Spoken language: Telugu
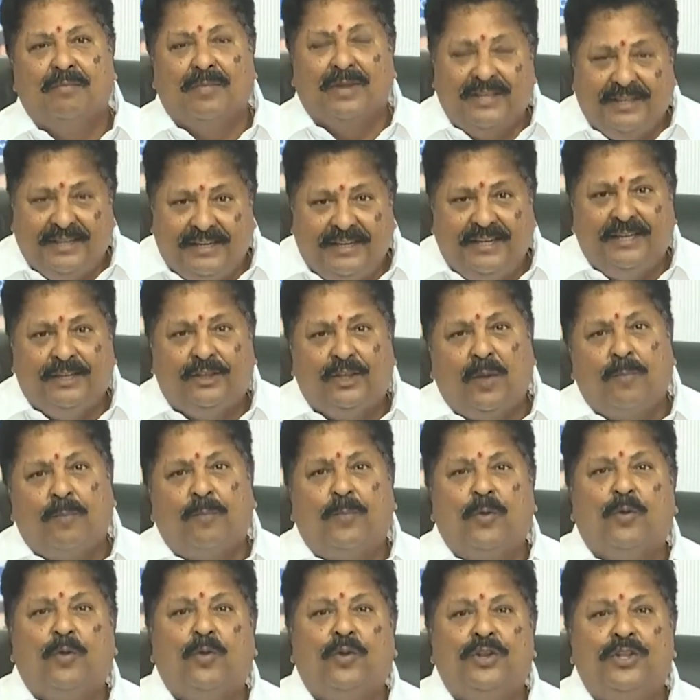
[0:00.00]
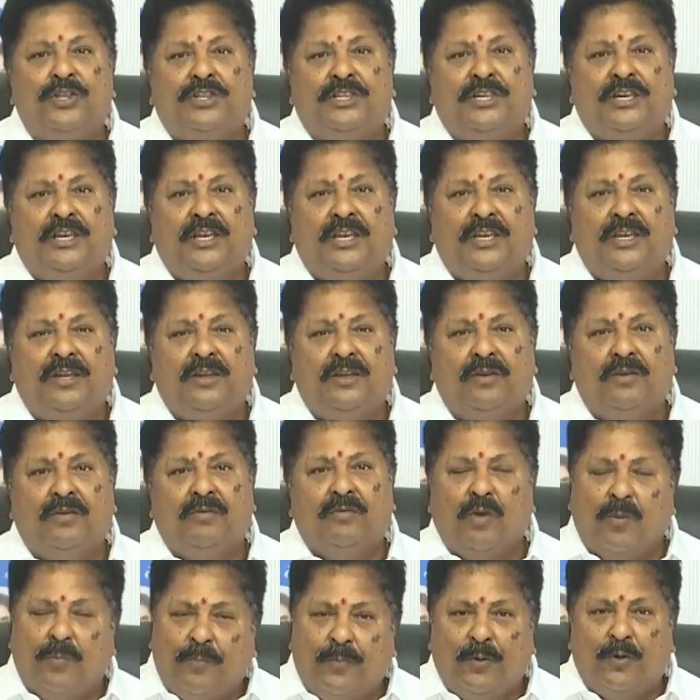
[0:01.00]
మరి ఈ తప్పు గురించి
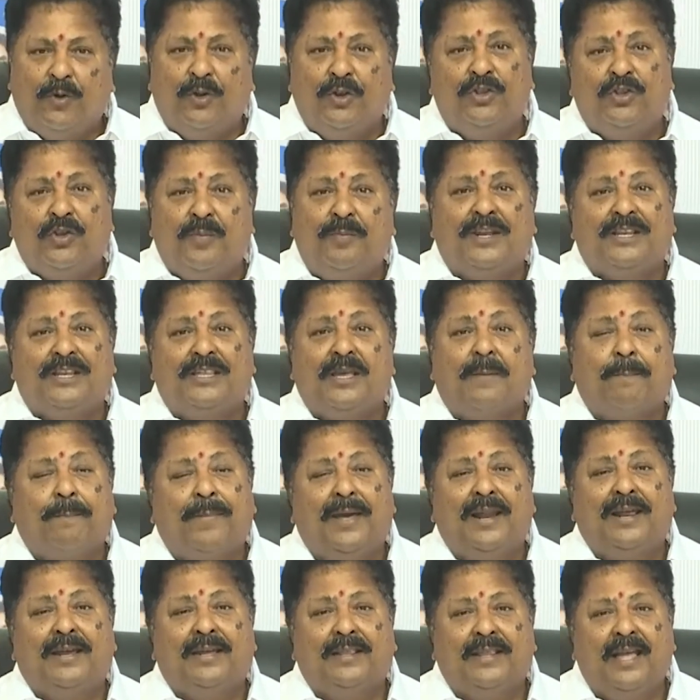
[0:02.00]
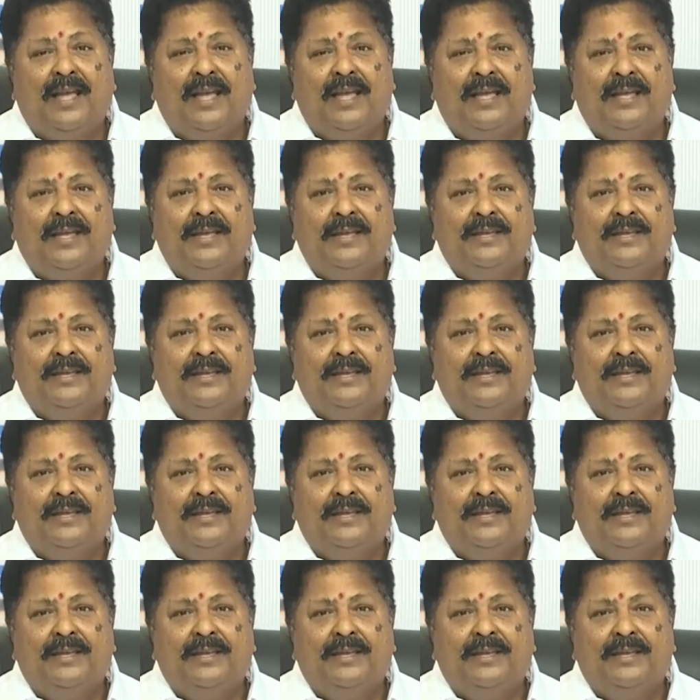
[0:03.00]
ఒప్పు గురించి మీరు చెప్పాలి కదా